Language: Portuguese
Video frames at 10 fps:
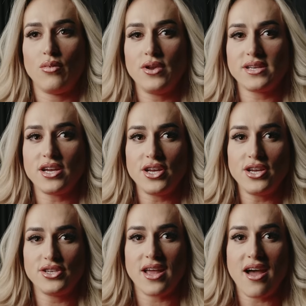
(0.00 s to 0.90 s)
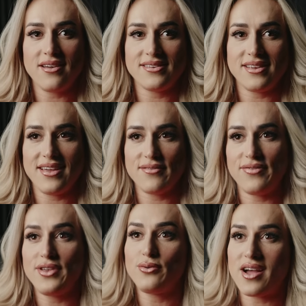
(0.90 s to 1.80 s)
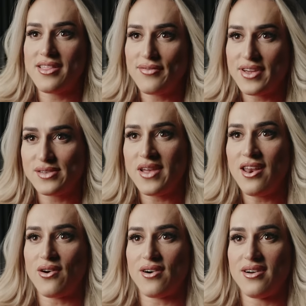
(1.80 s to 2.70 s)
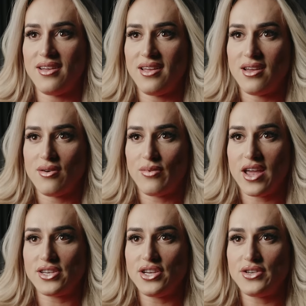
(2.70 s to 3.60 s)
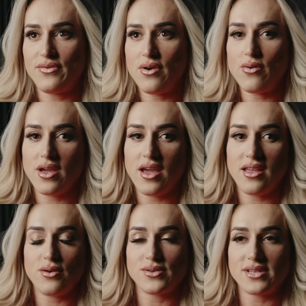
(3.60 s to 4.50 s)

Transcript: Por isso que a gente está vindo cada vez melhor, porque a gente vê o que, que deu